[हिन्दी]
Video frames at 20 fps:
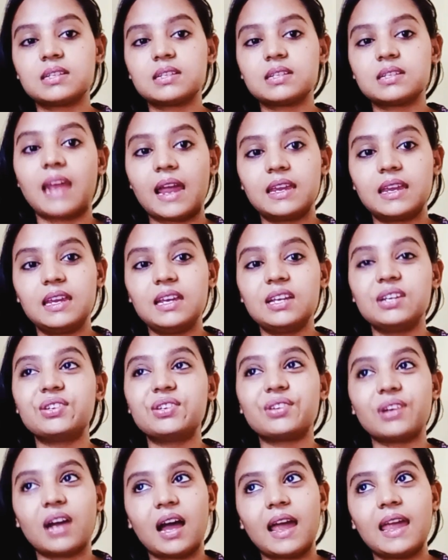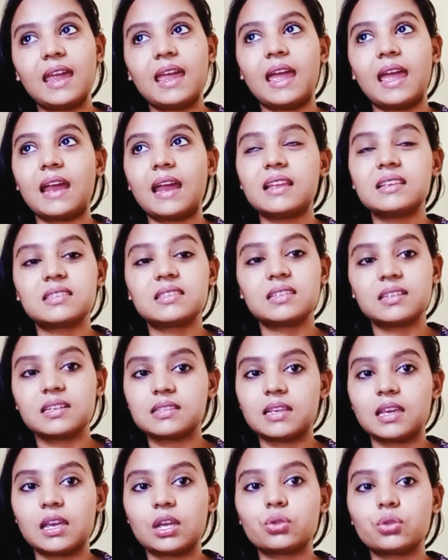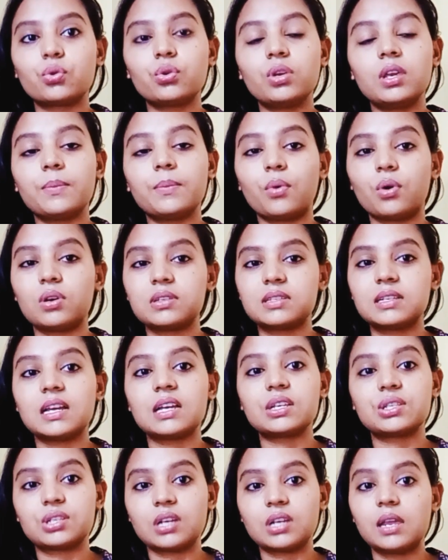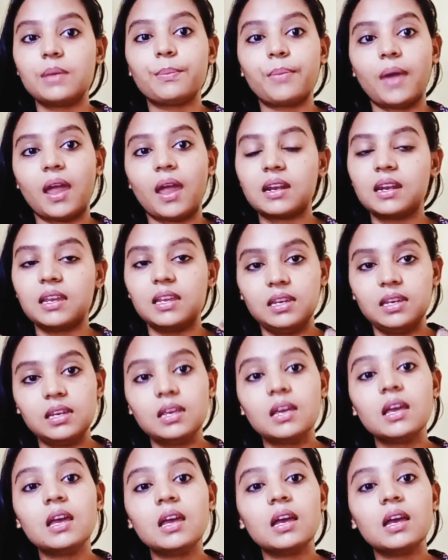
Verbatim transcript: ज़्यादा की ड्राई एंड इस तरह से हैं तो ये बहुत ज़्यादा अच्छा इम्पैक्ट नहीं